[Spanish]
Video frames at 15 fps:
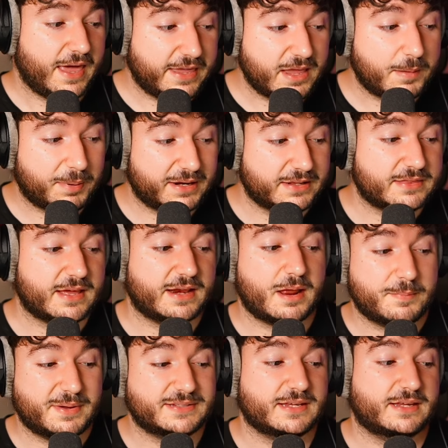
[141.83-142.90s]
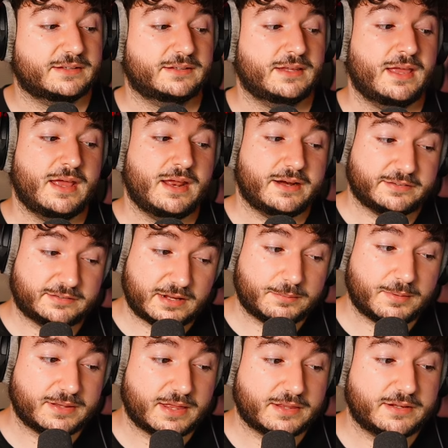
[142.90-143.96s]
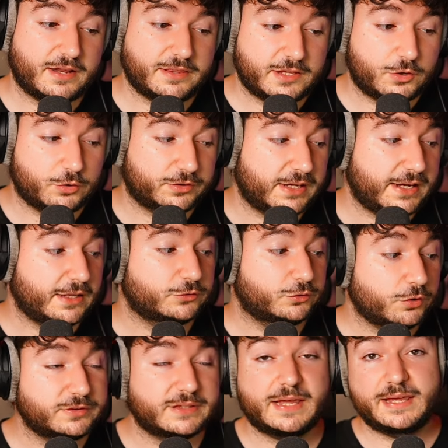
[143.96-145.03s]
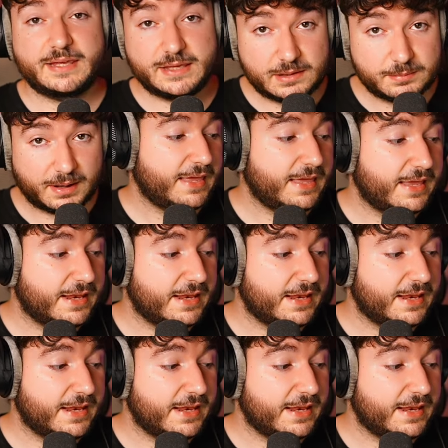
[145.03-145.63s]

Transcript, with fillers: Ella aparecía en las mesas reservadas de la discoteca donde iba